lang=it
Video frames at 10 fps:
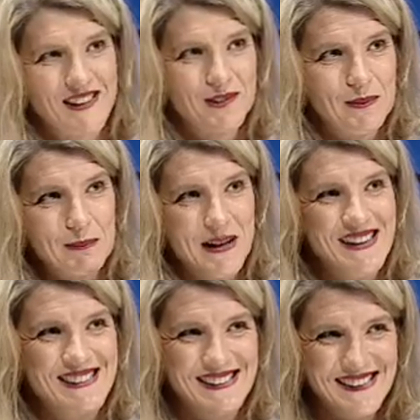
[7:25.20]
adesso vabbè.
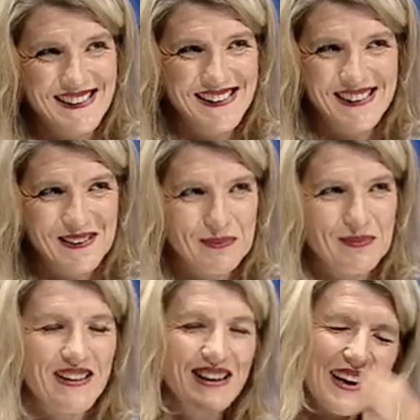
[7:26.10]
vabbè.
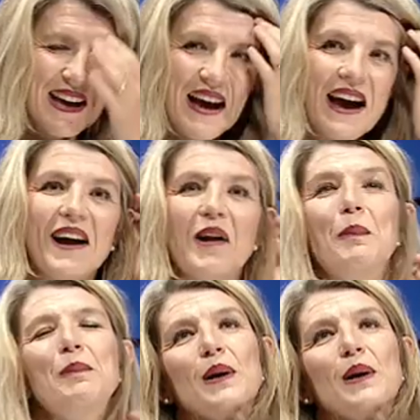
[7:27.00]
ecco,